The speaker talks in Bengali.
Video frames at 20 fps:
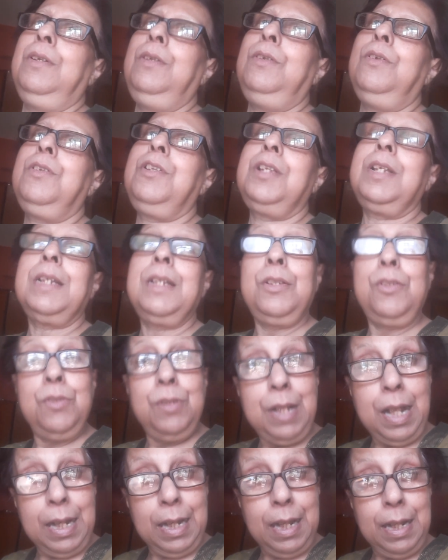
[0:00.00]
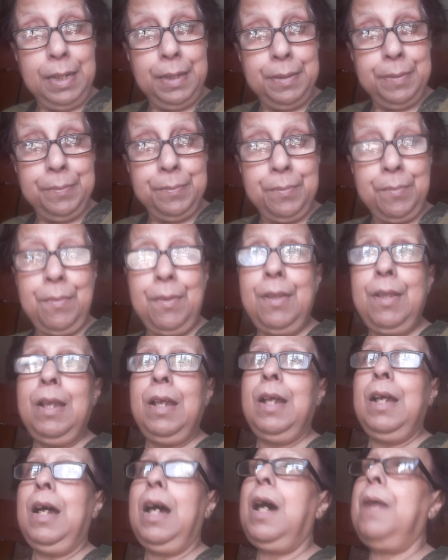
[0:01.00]
লড়ছে কিছু দালাল
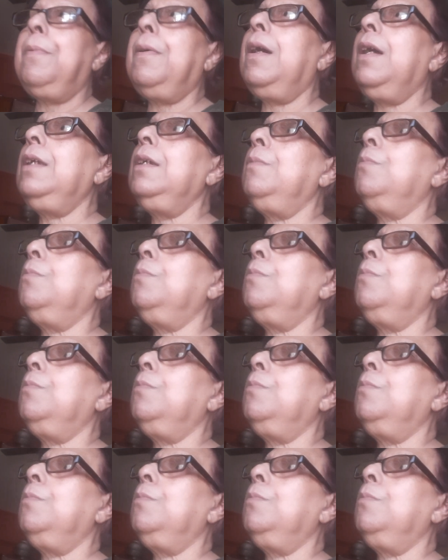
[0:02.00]
আবার